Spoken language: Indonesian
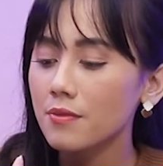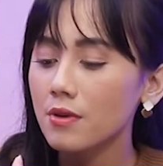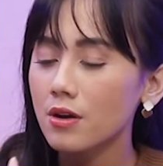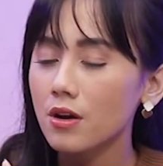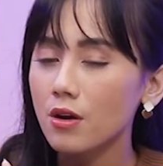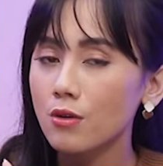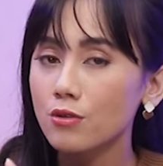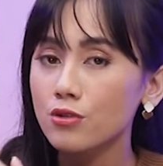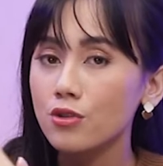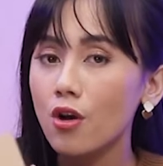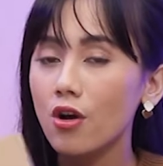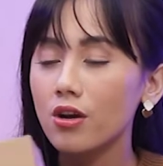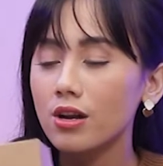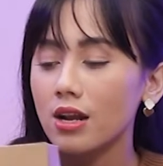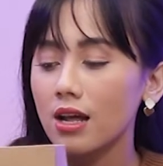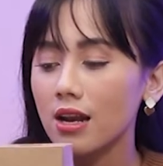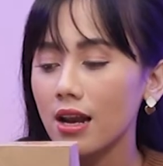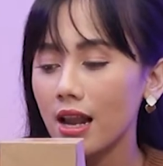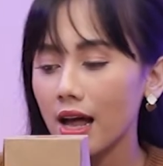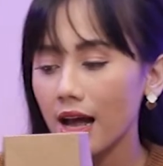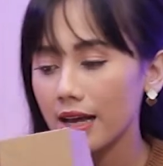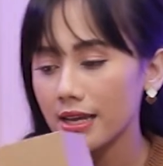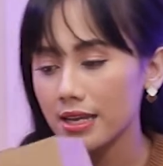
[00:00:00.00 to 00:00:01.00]
uh, untuk
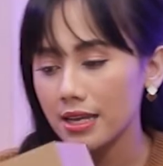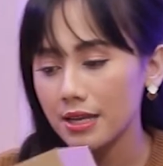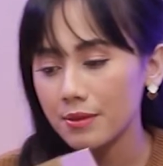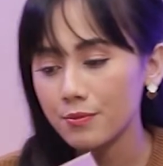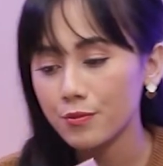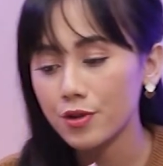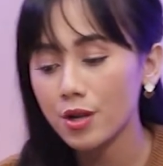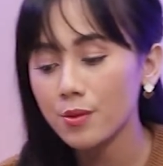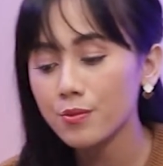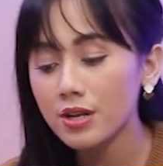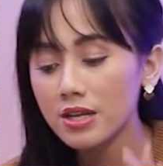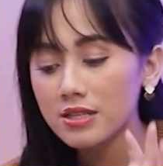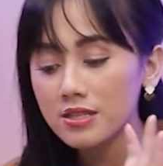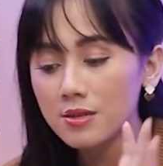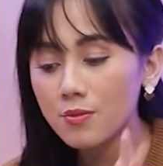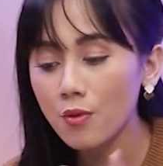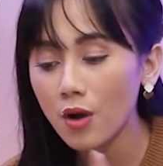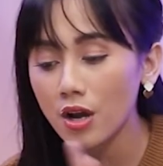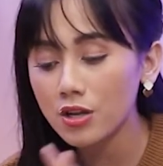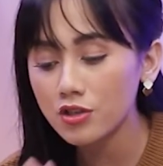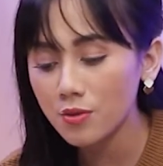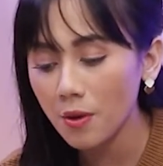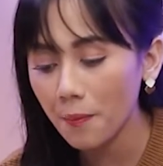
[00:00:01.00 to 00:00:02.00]
orang lain mudah-mudahan sih
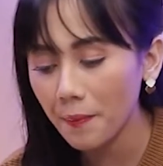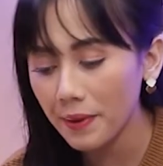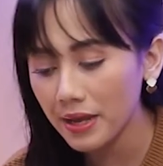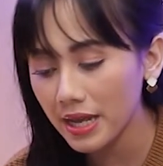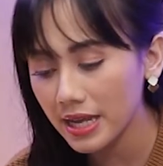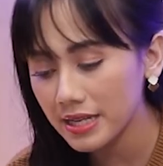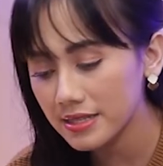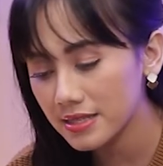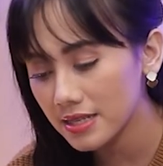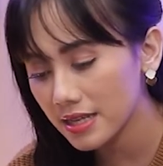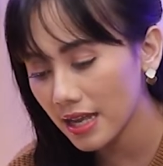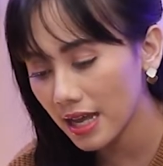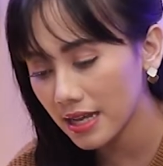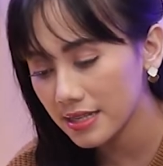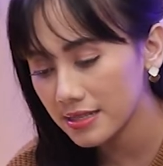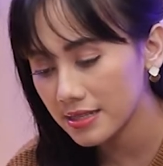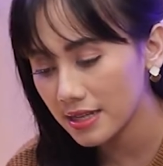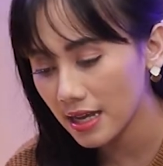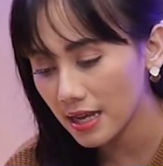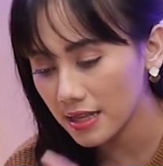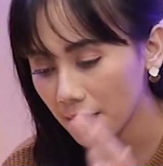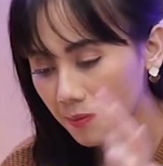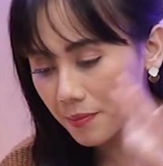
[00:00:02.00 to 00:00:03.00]
bukan cuma packagingnya
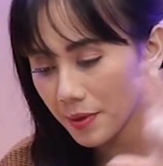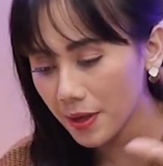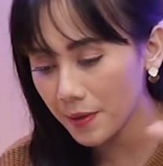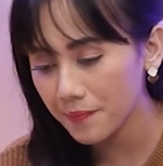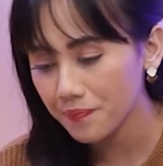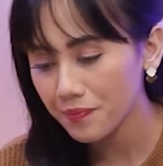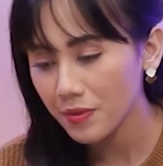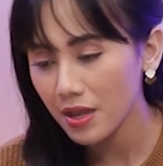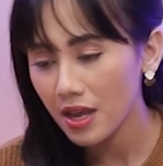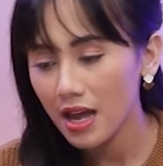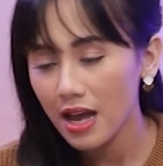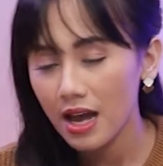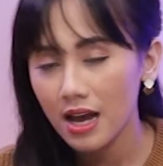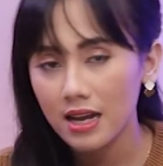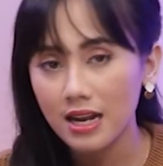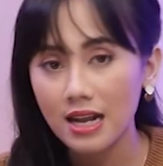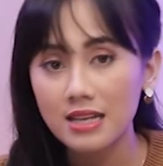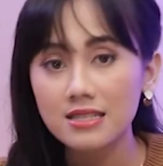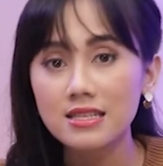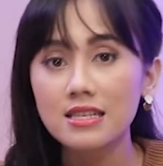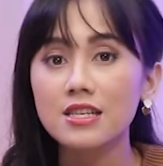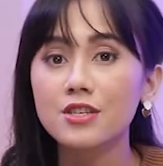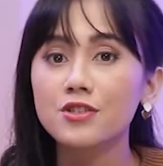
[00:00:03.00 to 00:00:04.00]
aja tapi
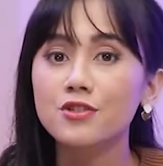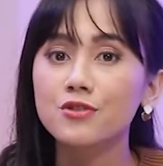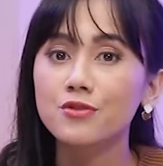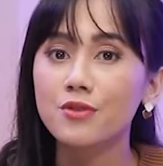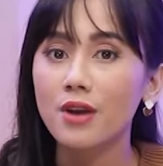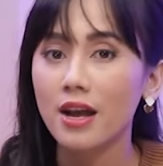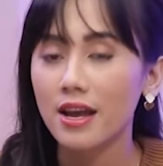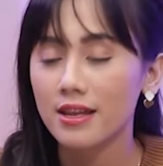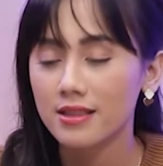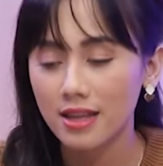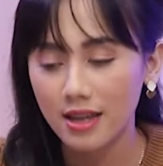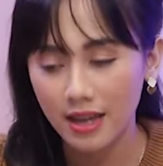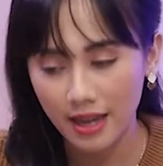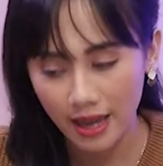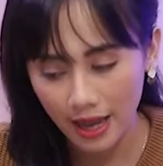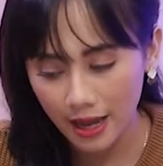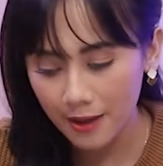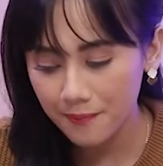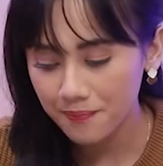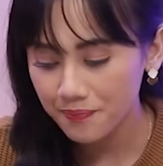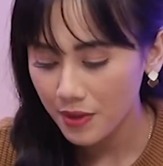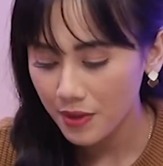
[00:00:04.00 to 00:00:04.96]
rasanya juga enak ya